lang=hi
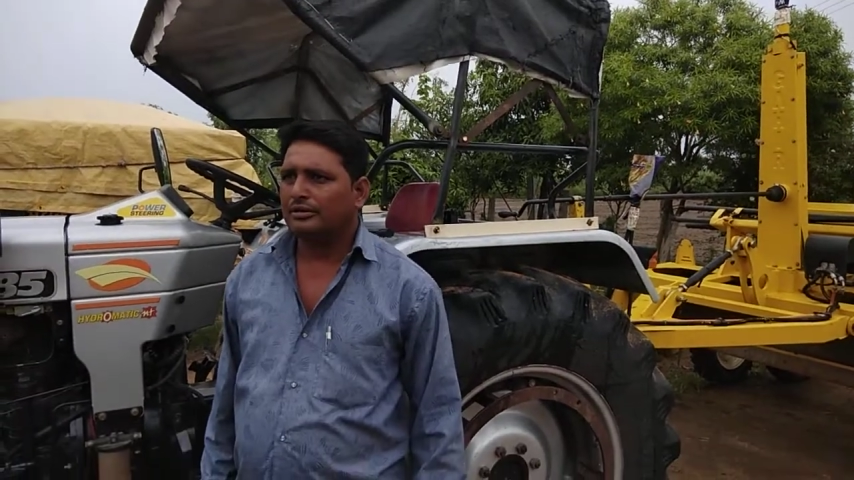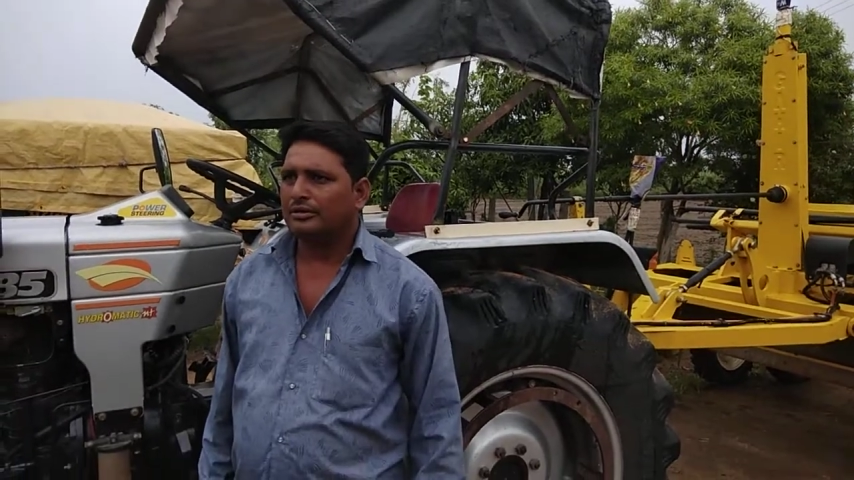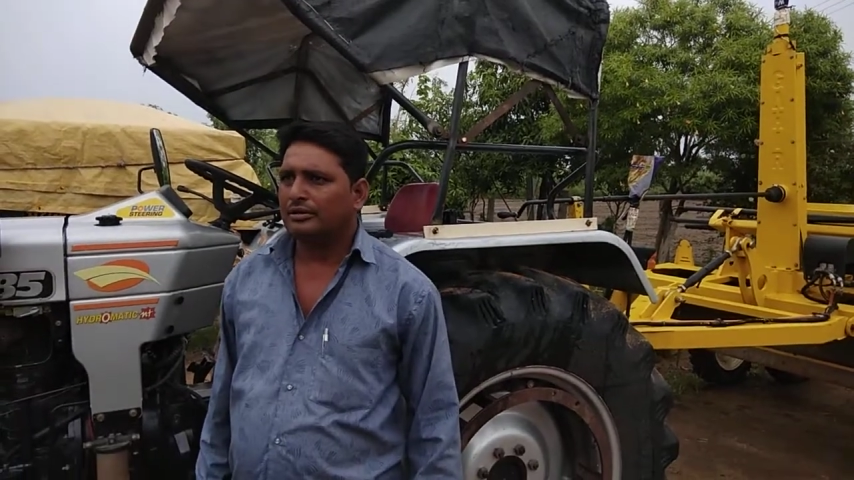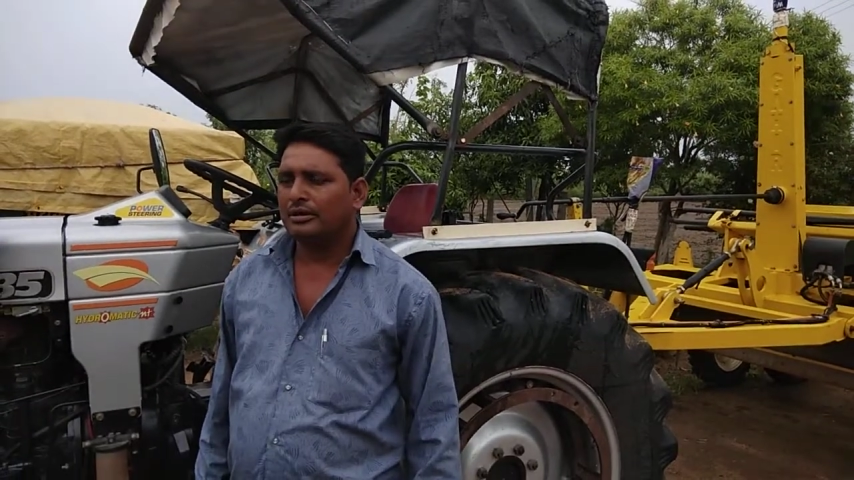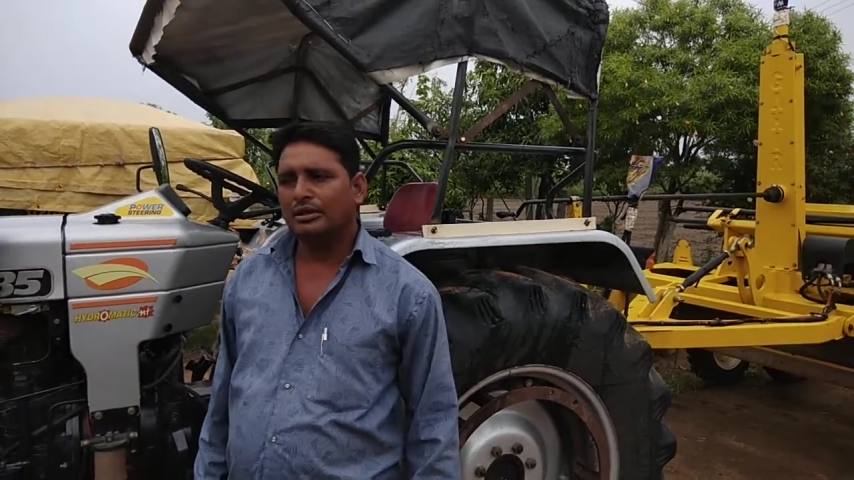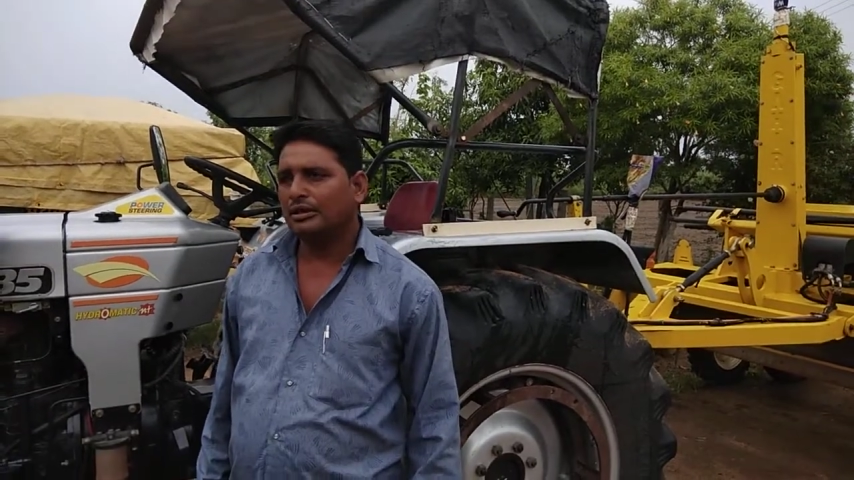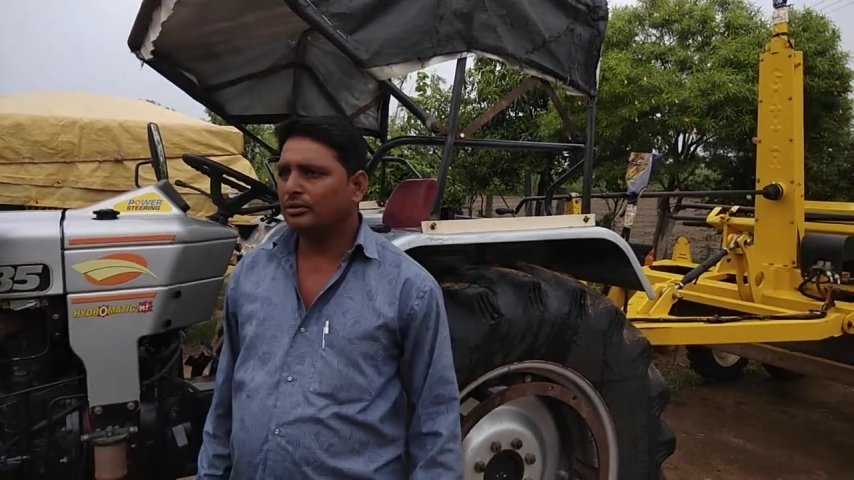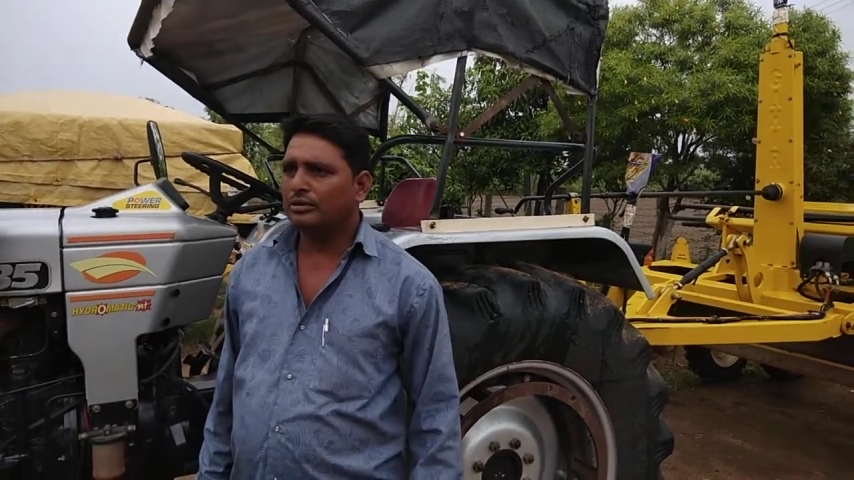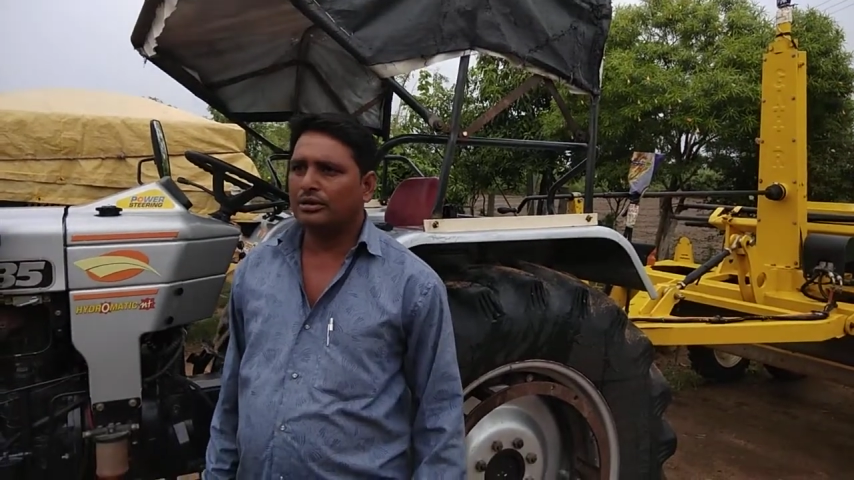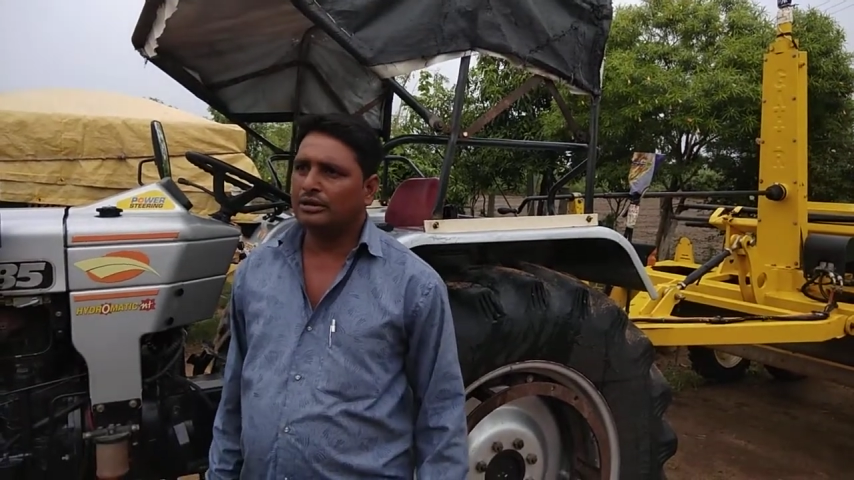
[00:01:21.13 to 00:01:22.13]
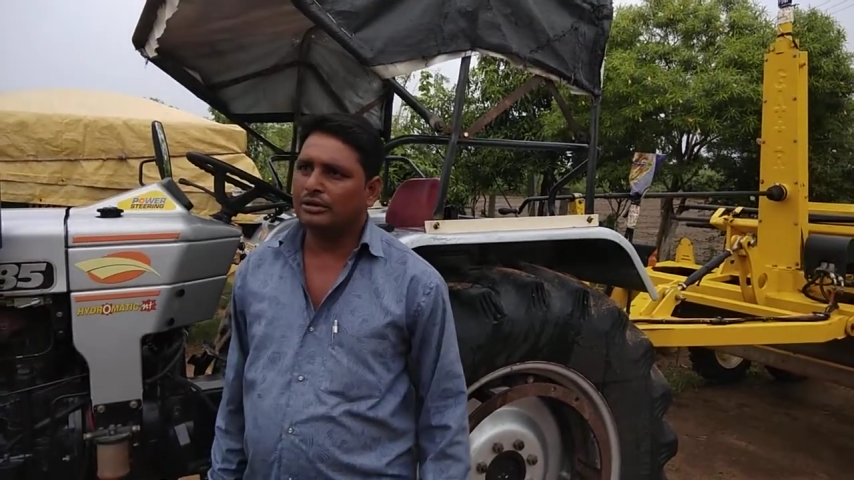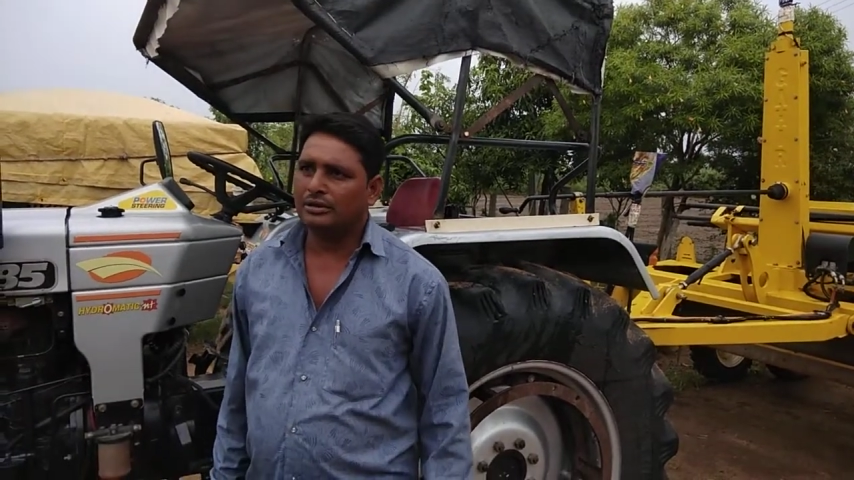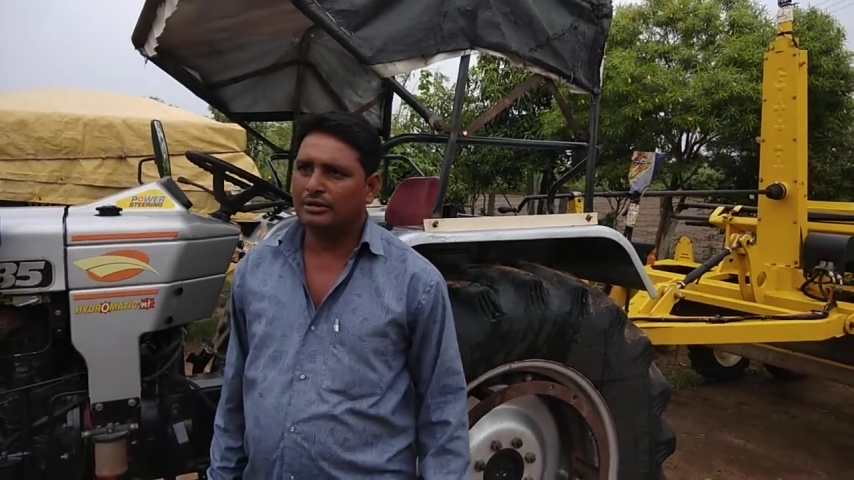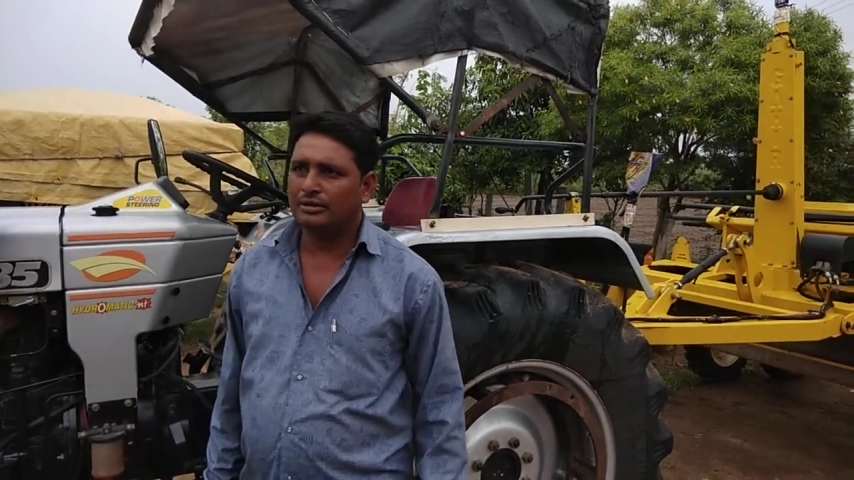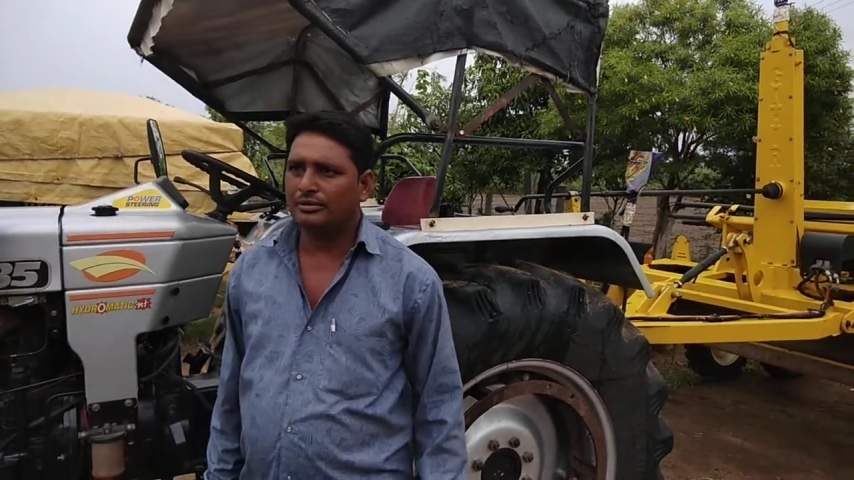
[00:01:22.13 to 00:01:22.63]
नहीं नहीं कुछ नहीं
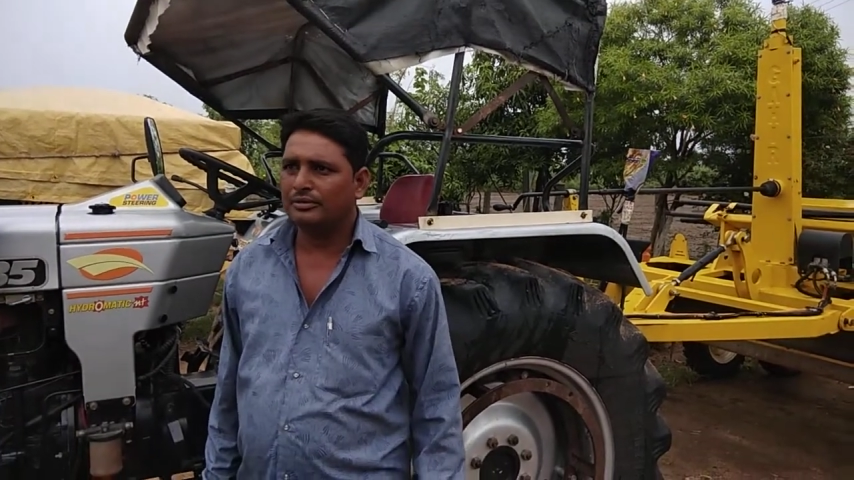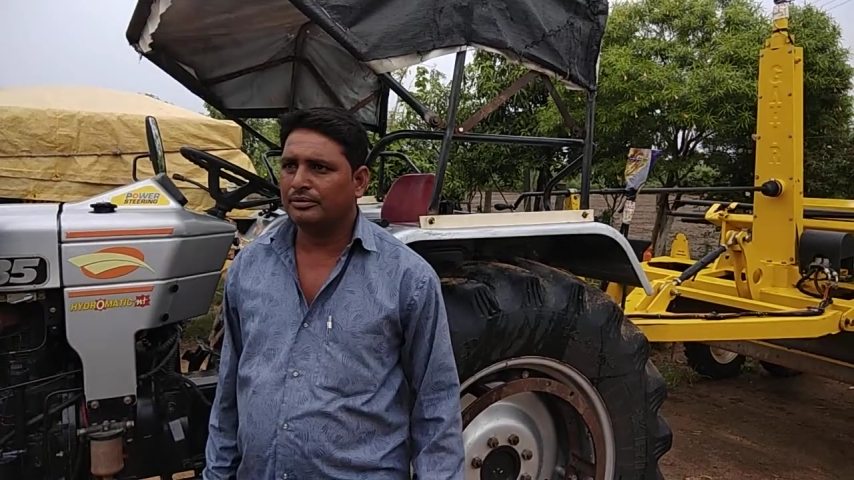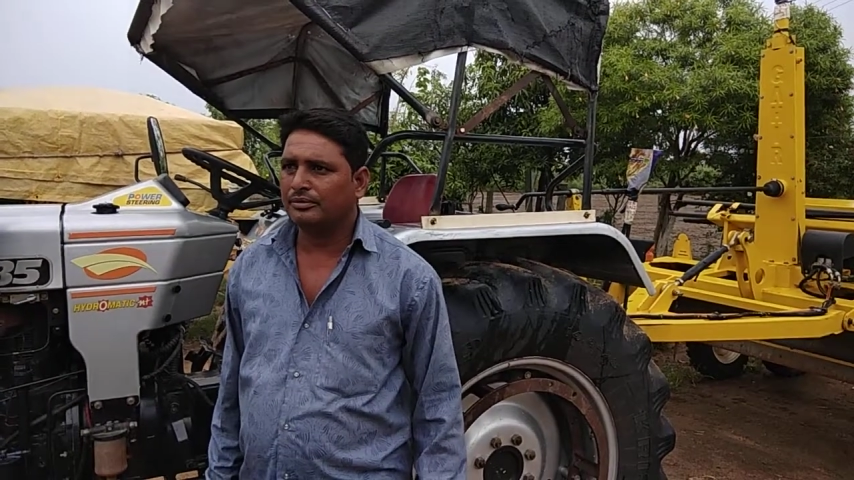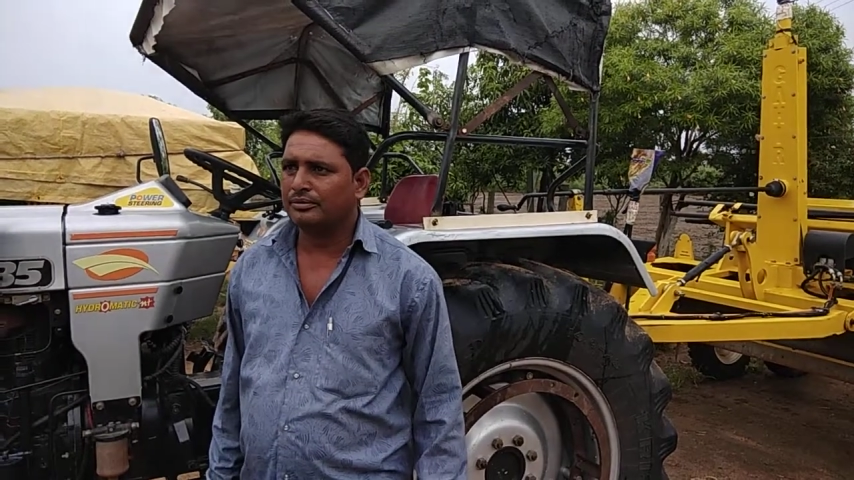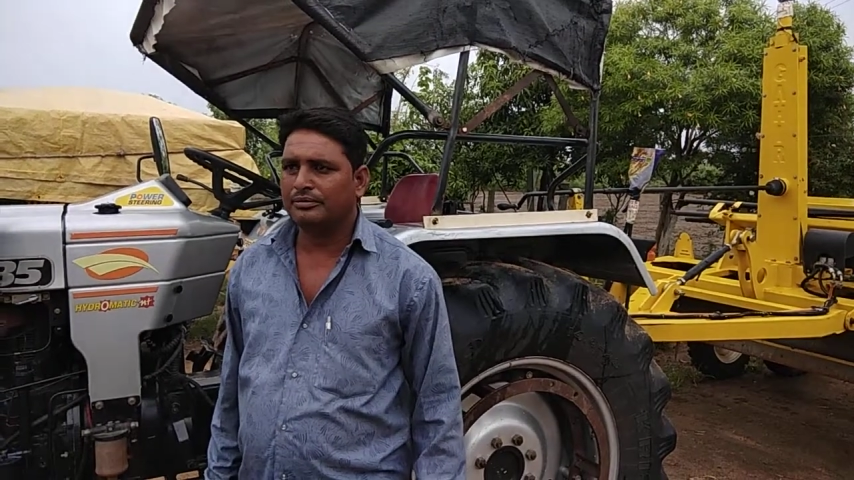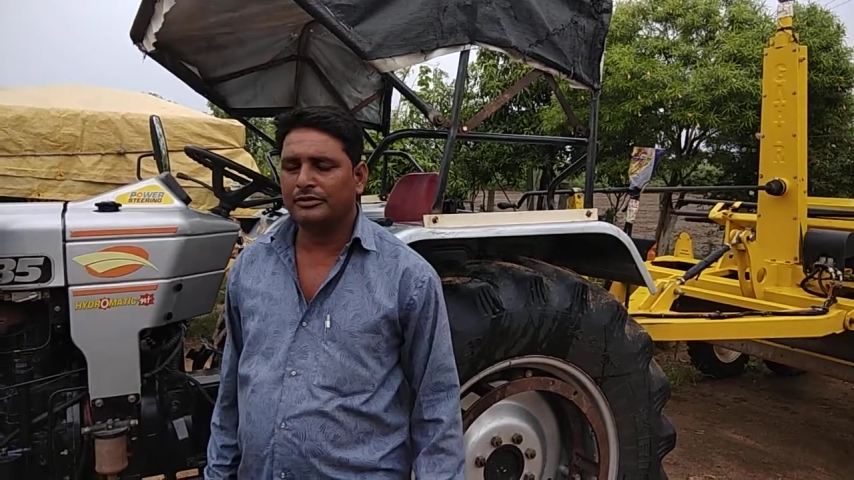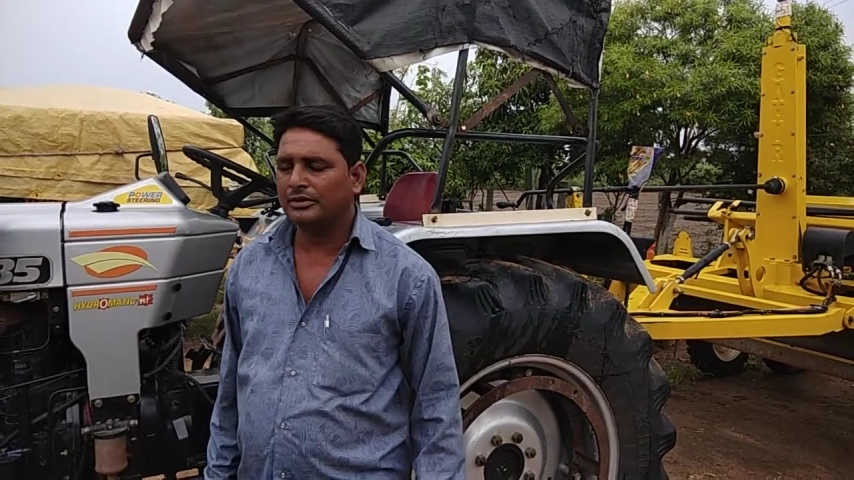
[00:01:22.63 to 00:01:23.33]
कुछ नहीं है